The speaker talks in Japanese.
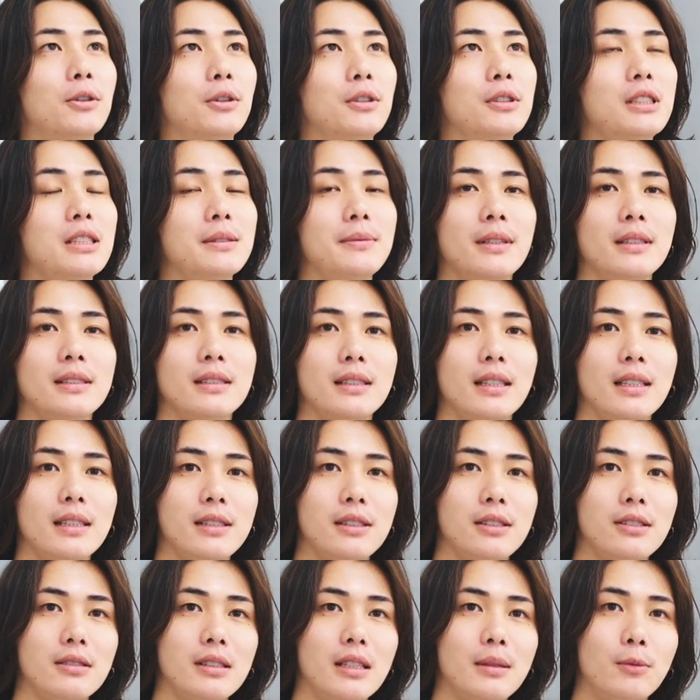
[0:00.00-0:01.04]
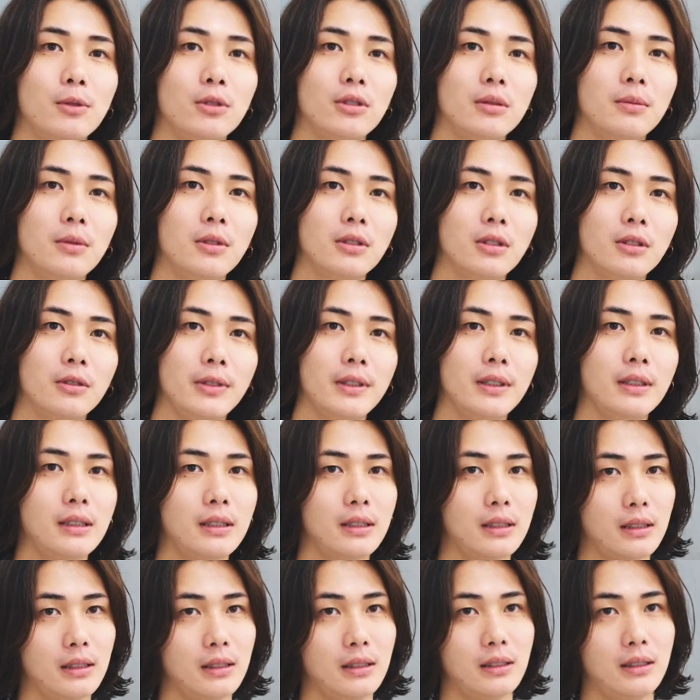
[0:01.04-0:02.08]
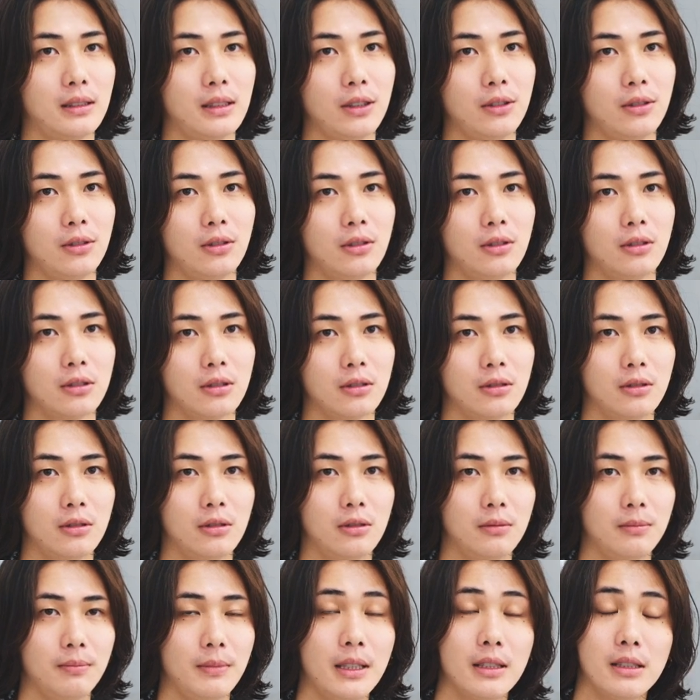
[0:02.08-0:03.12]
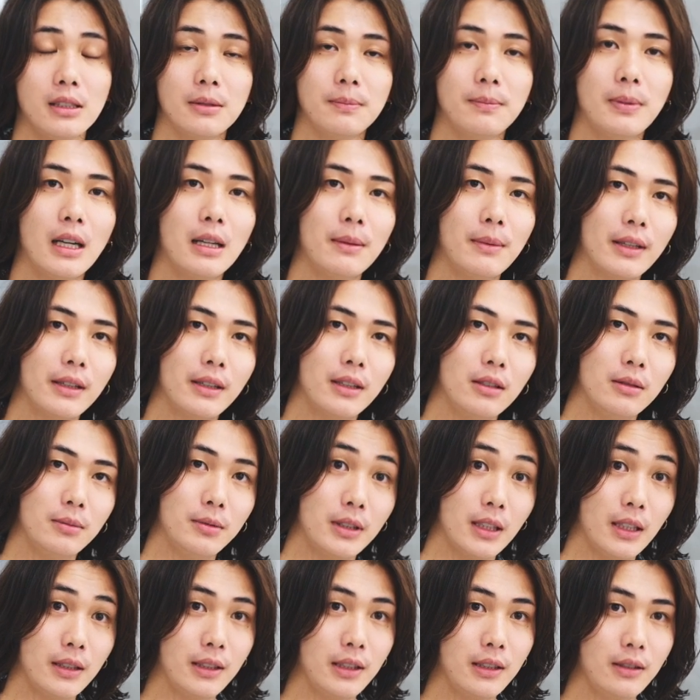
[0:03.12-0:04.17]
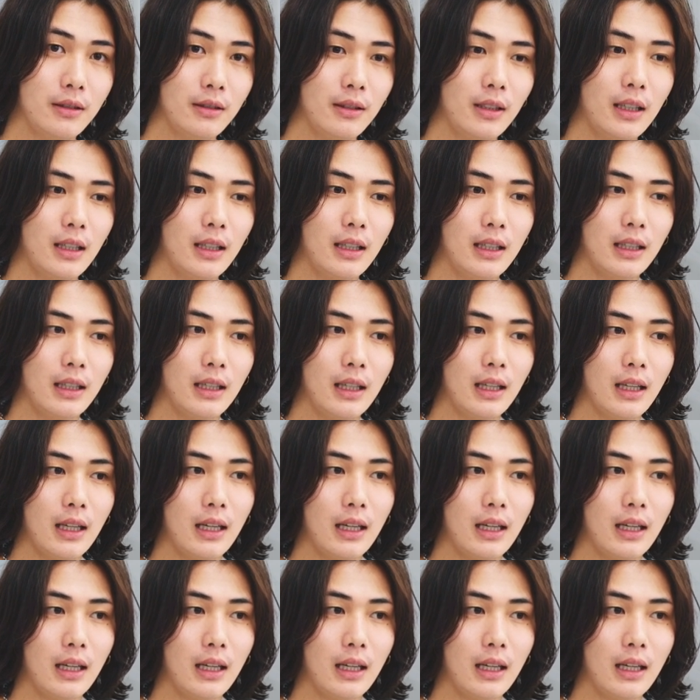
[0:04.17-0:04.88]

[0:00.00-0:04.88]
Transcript: 一番最初はもともとフィッスっていうとそのメンズパーマっていうブランディングが